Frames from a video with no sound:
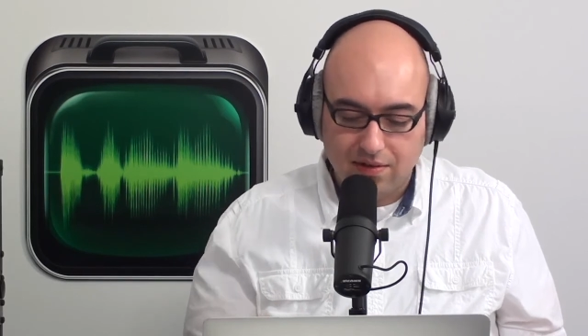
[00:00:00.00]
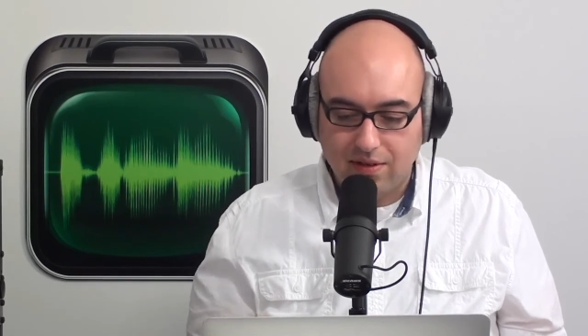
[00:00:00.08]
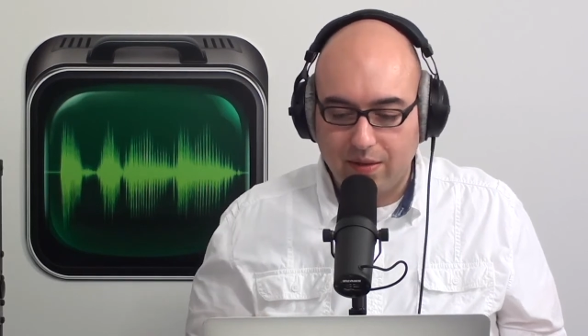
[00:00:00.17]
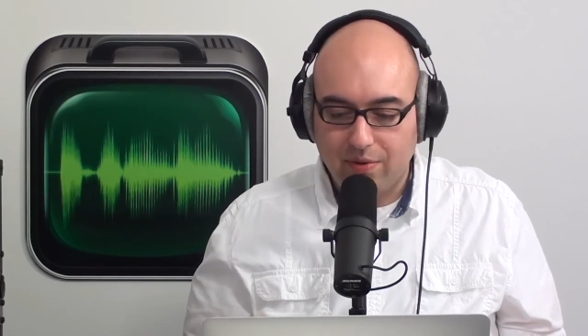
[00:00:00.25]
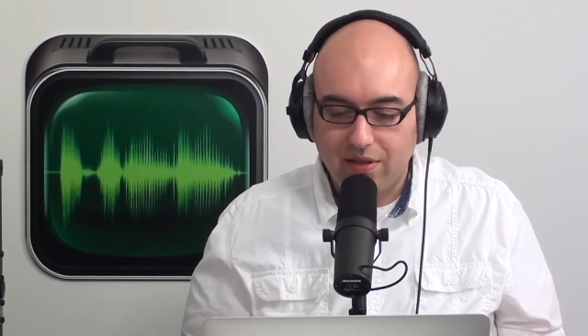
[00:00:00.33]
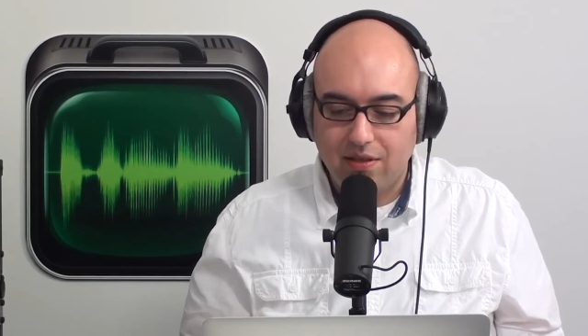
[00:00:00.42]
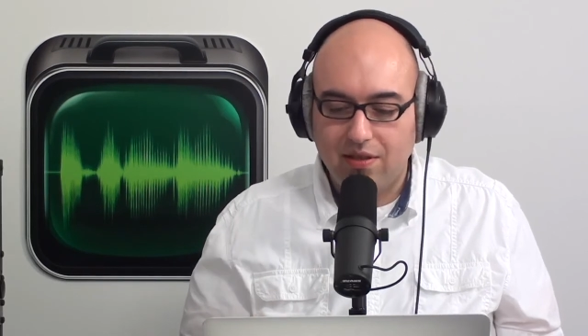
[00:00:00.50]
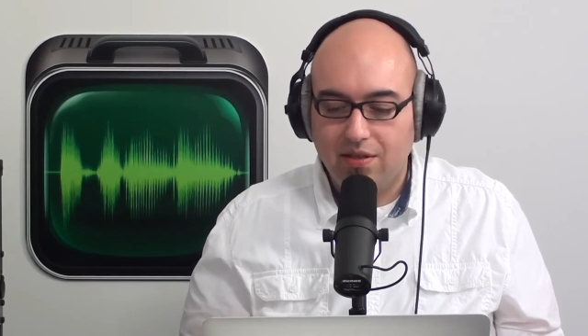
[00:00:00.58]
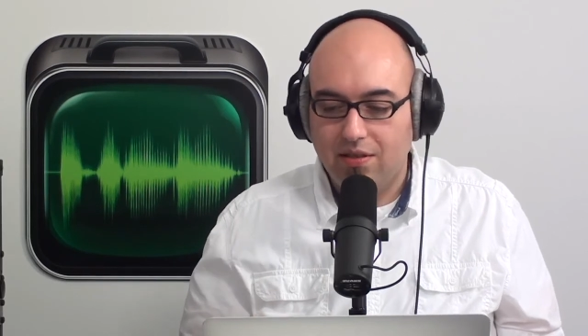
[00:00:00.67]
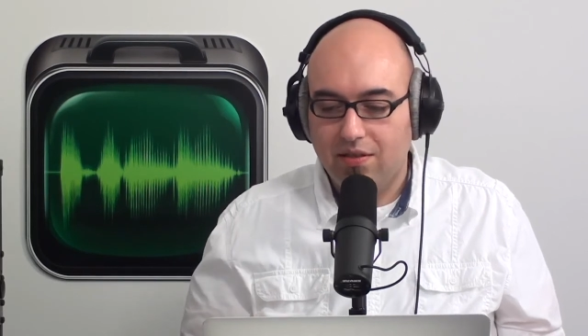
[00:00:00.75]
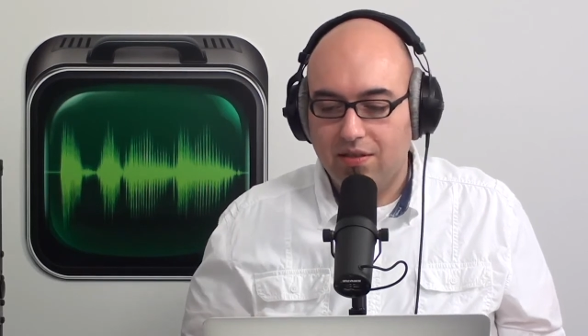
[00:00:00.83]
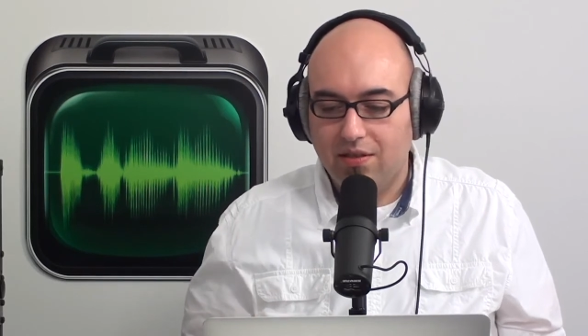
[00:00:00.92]
gebe hier
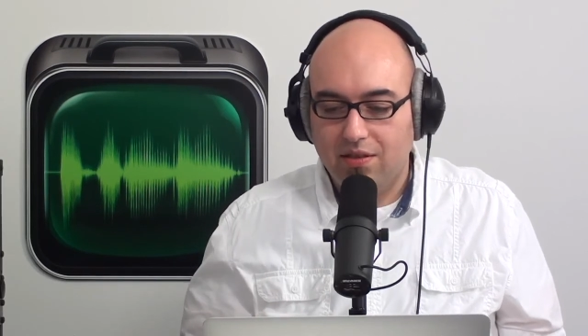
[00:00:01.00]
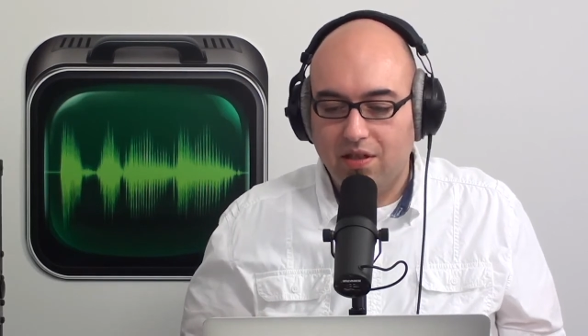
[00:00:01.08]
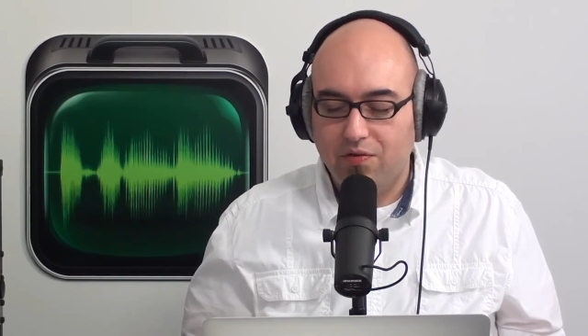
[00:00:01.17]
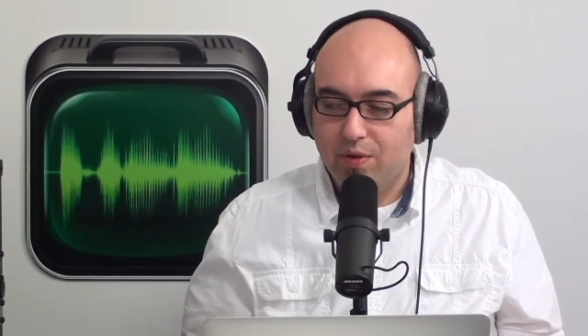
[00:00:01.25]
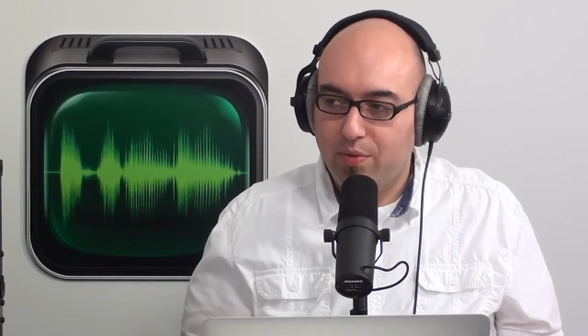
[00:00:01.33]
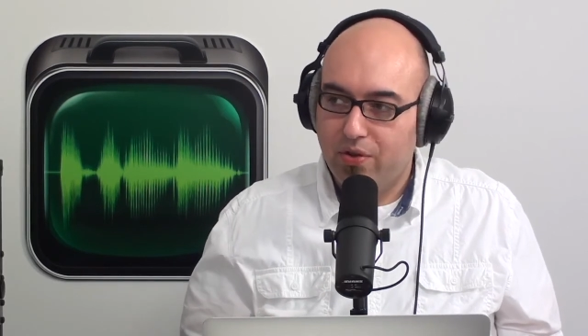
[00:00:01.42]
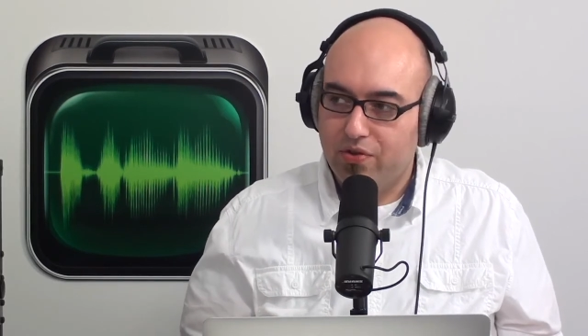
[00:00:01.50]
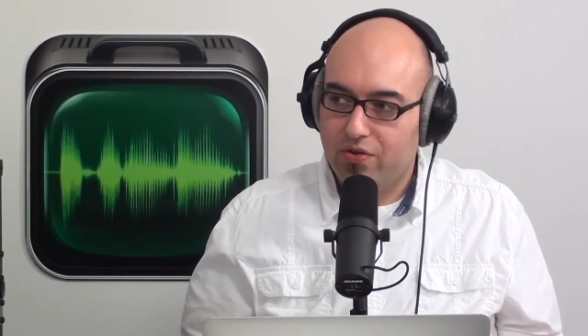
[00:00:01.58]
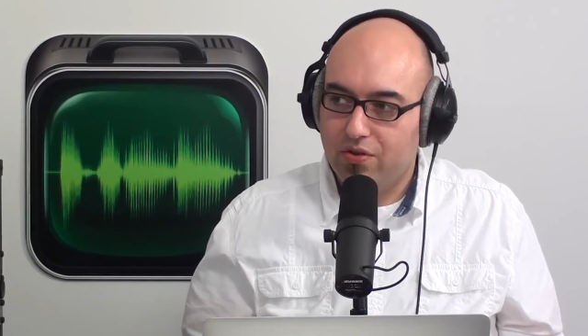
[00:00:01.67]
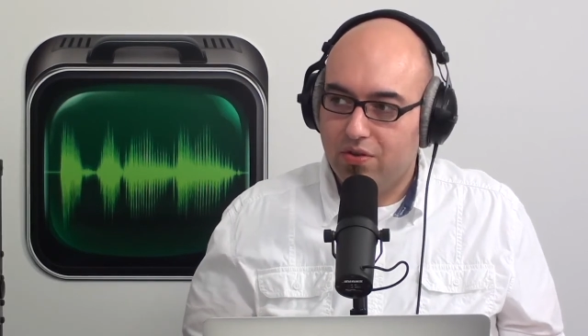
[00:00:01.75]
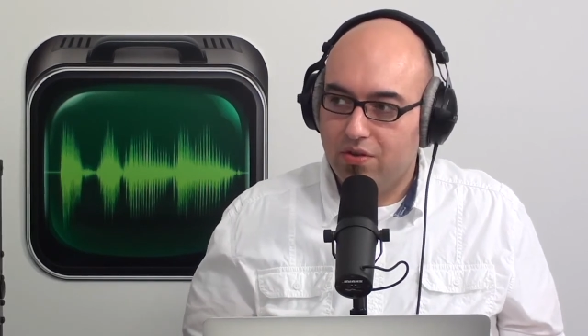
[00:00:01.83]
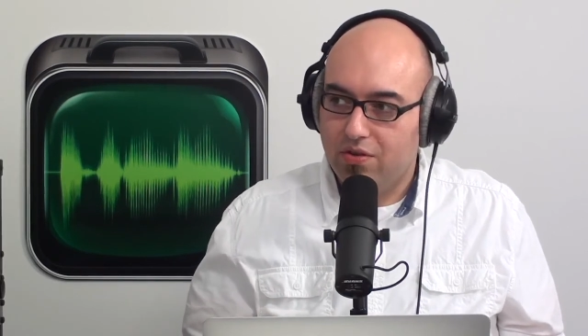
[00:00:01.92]
die, die, kauf mir
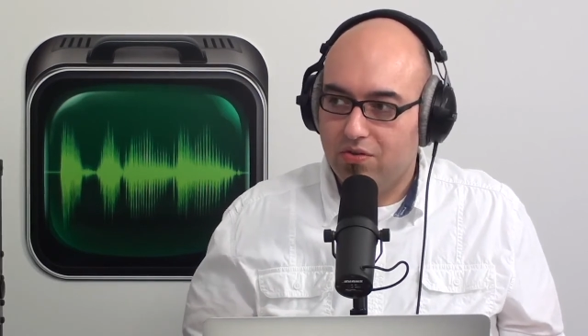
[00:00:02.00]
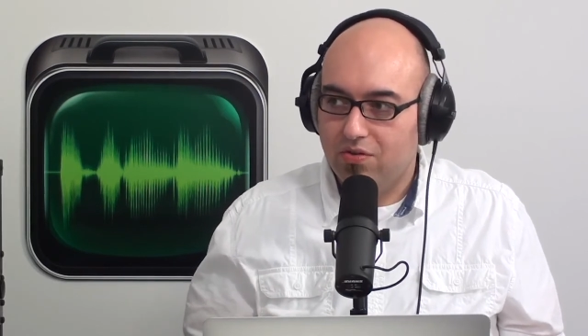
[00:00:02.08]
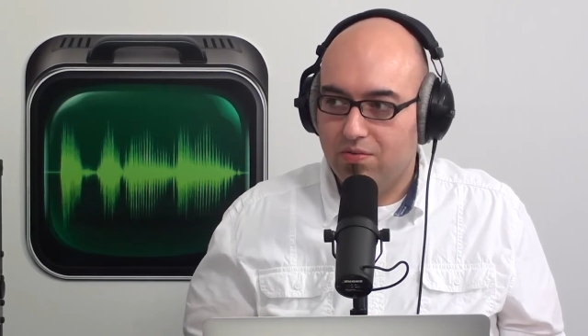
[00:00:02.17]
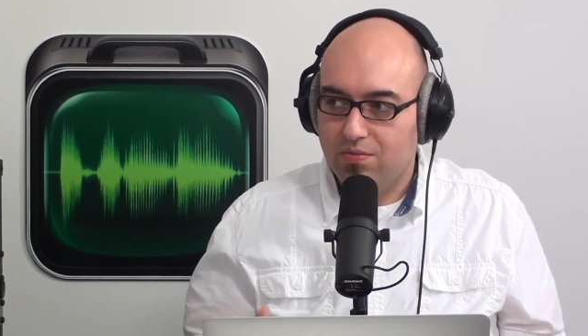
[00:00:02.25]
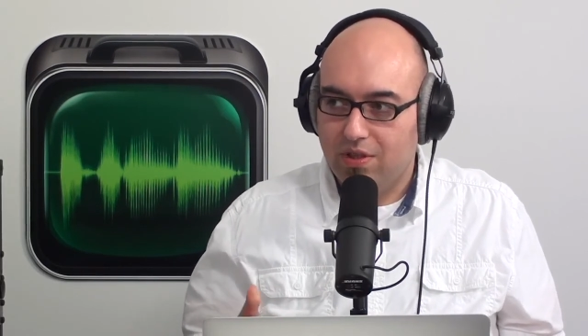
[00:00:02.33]
Plus und